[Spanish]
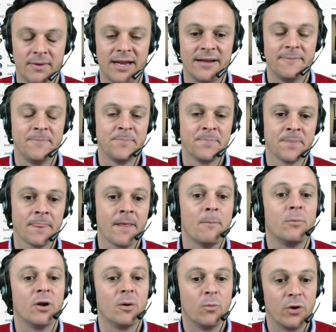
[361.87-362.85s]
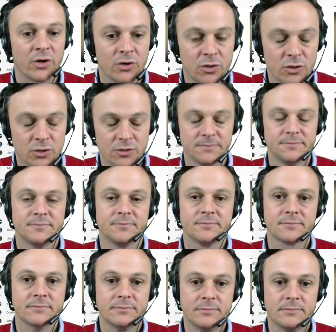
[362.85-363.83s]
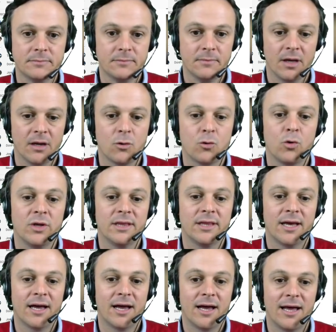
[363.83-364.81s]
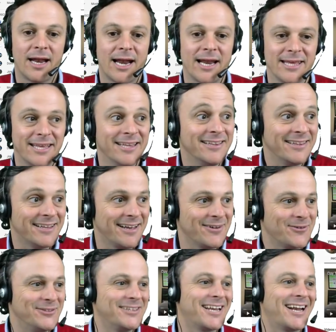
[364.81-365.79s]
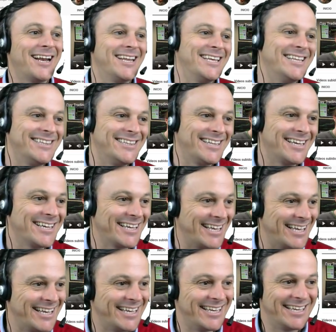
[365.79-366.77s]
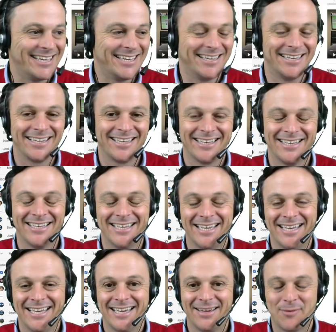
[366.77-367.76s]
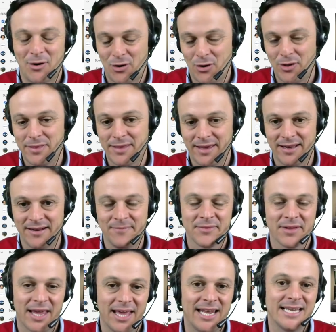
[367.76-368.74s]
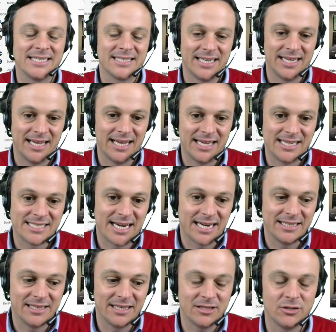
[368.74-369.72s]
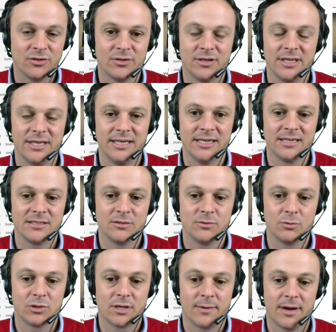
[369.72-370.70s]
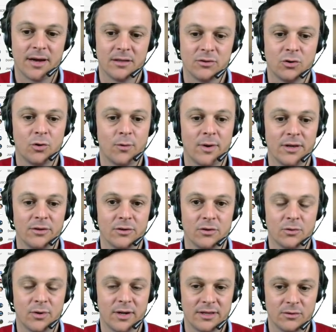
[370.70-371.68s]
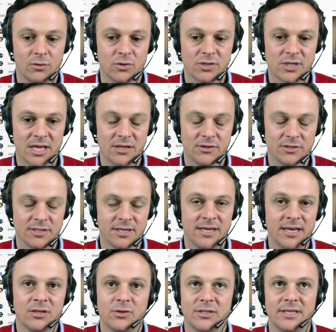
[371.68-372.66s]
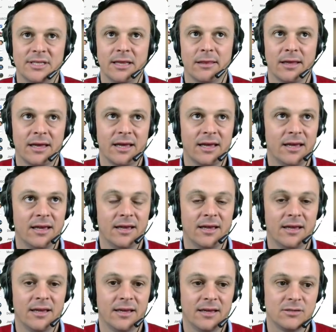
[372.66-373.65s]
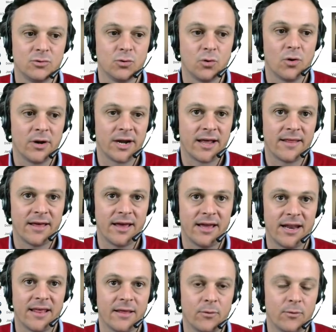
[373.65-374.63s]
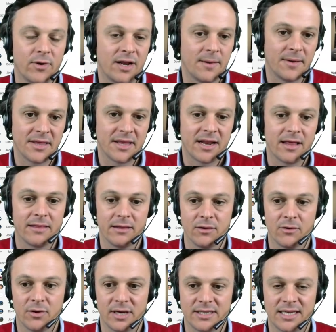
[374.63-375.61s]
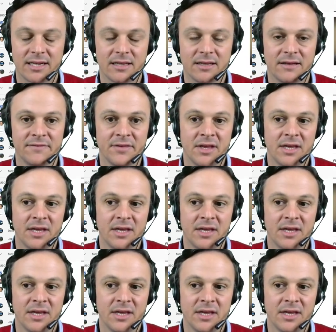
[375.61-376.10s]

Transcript: ¿vale? Bueno, pues Ross cuenta la leyenda, cuenta la leyenda que, bueno, lo dice él, él es, es, arquitecto y estuvo trabajando en Nueva York durante unos años. Entonces dice que su jornada era de 9 de la mañana a 5 de la tarde